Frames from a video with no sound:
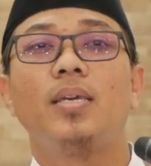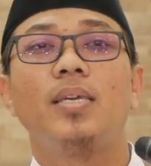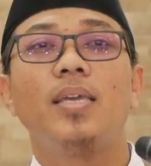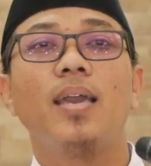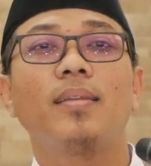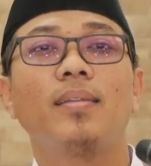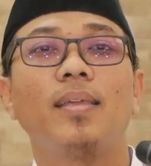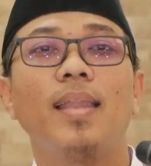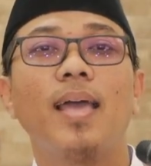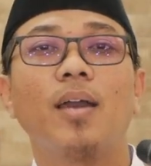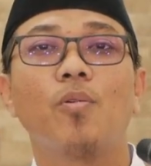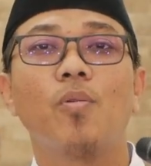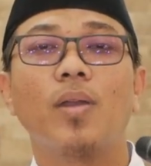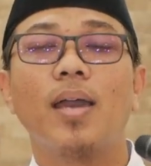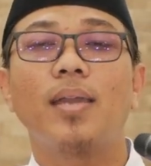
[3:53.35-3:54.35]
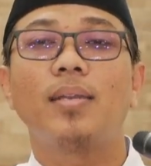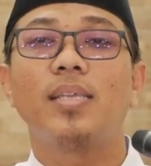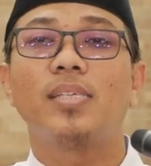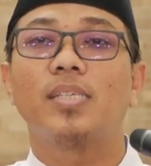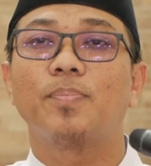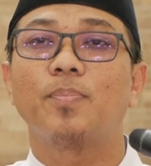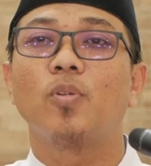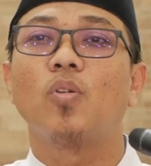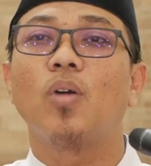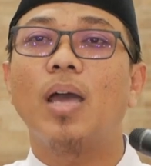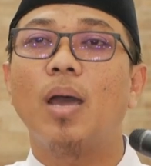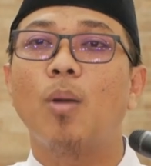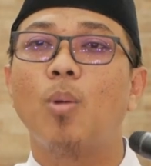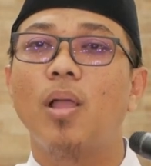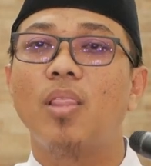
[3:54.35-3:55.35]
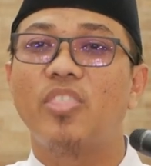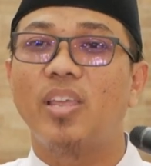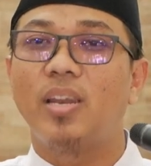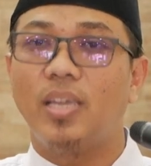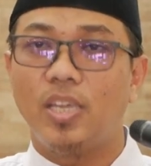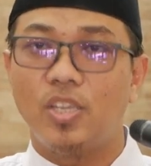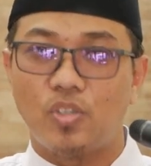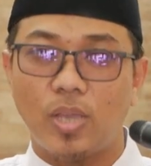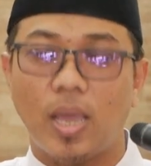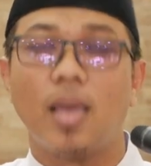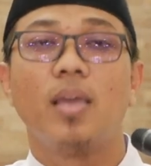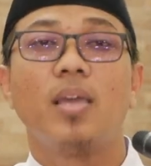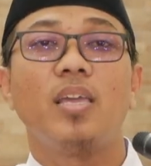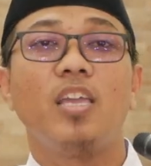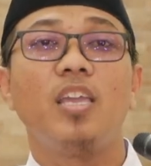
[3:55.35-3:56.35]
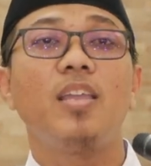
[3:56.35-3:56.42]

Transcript: yang dilakukan di sepuluh awal Dzulhijjah.